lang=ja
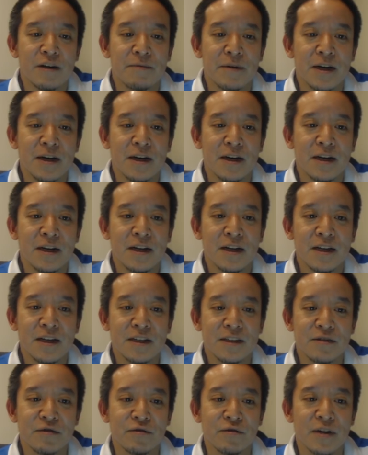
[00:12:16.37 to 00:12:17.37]
幅
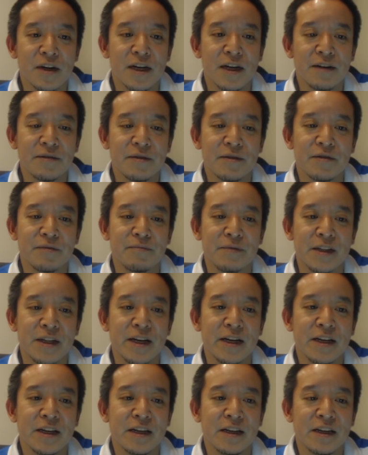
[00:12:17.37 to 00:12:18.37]
増加み
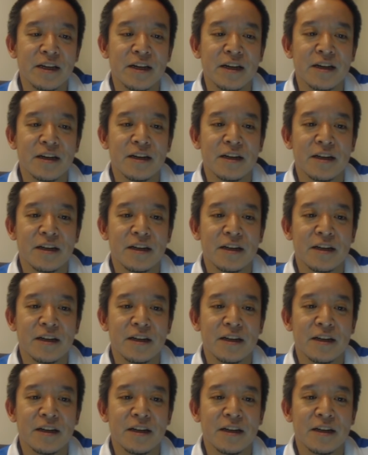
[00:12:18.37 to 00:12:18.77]
たいなね、